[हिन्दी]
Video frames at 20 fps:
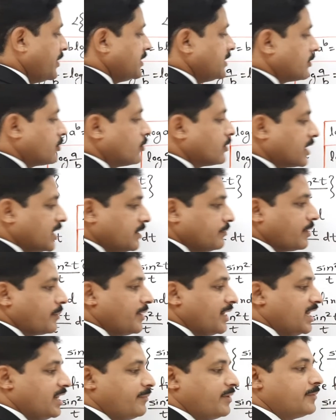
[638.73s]
हमने देखो कहीं
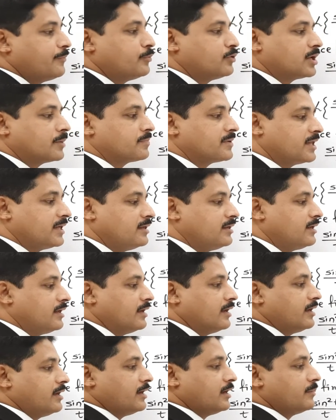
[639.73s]
पे भी लिमिट पुटअप नहीं
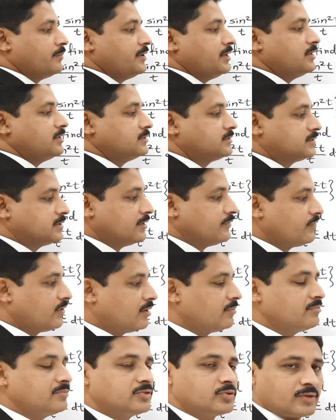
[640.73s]
किया है अभी
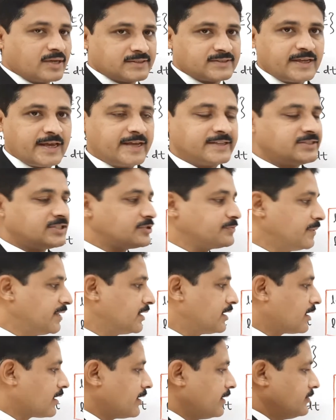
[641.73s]
सिर्फ हम थोड़ा सा
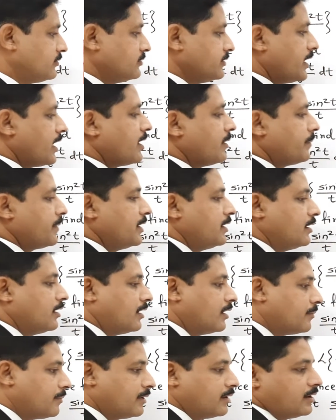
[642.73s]
एडजस्टमेंट कर रहे हैं तो यहाँ पे
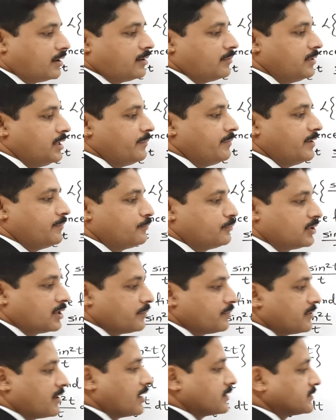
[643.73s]
अब हम लिमिट
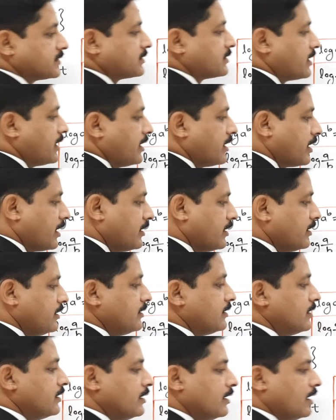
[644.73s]
पुटअप कर सकते हैं क्या
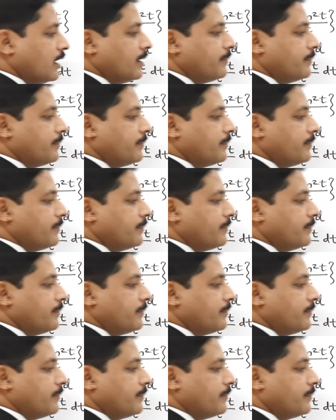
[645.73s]
नहीं